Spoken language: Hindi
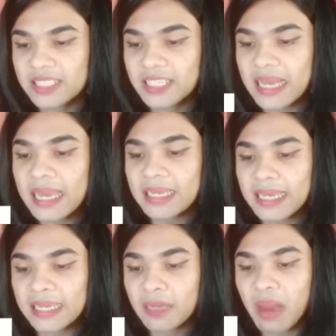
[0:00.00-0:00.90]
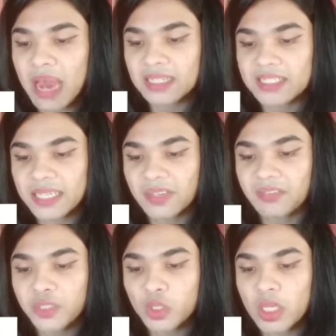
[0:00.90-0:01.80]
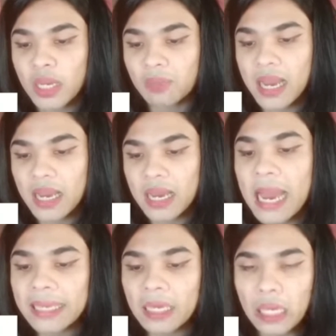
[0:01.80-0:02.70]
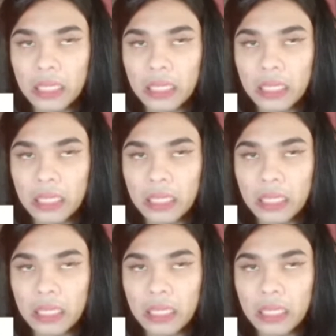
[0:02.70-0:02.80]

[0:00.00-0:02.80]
लिखा है घर के बाहर जाके वीडियो कब आएगा